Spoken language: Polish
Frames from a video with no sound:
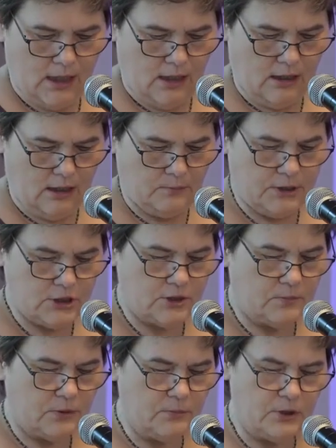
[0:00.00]
E,
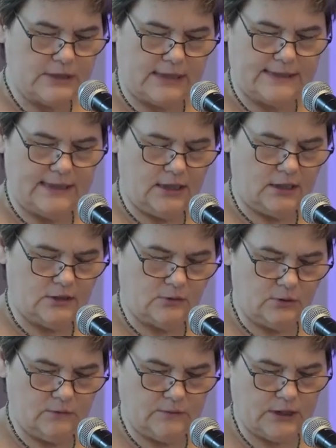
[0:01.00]
pierwsze próby osadzenia
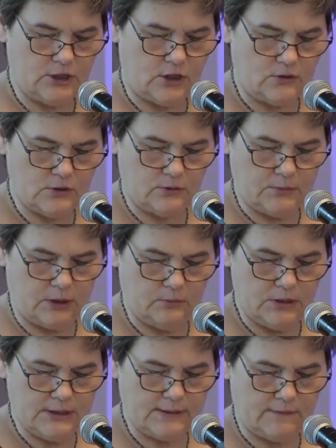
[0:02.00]
jezuitów na Śląsku miały
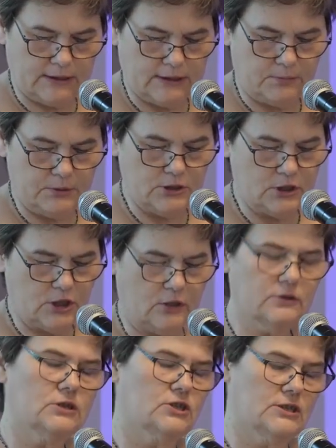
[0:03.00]
miejsce w latach
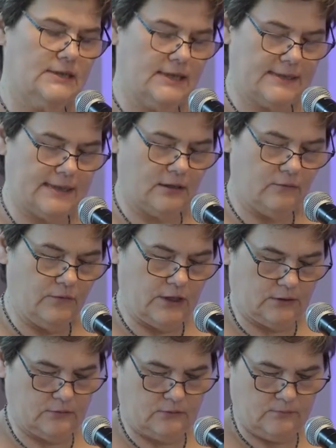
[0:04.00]
50. XVI
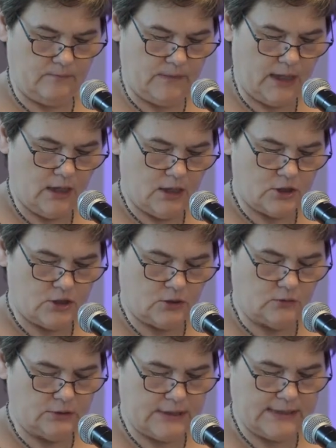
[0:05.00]
wieku.
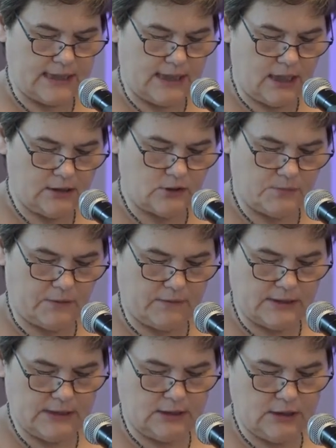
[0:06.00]
Szczególne starania o
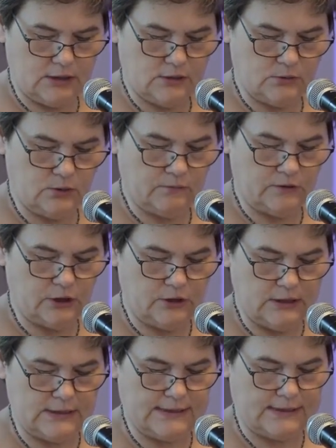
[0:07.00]
sprowadzenie jezuitów do
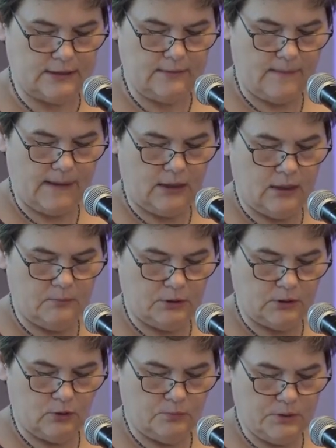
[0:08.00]
Nysy
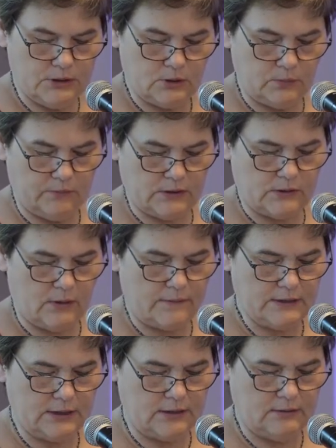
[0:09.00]
podjął biskup
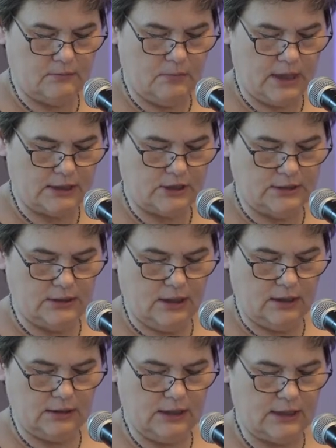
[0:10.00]
wrocławski Marcin
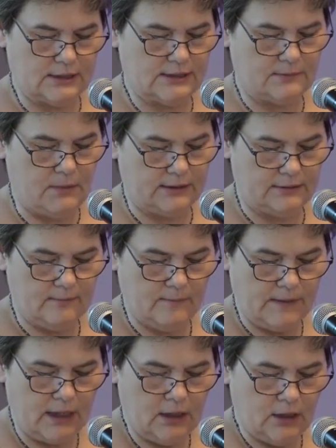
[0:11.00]
Gerstmann.
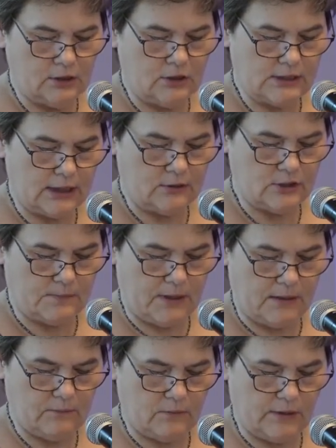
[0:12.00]
To za jego
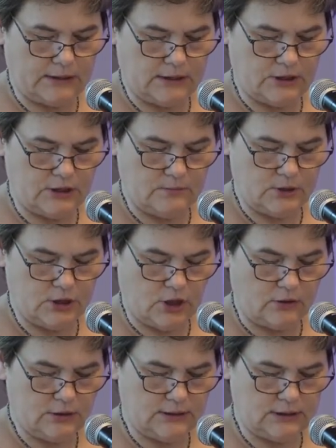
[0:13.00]
sprawą w latach 70.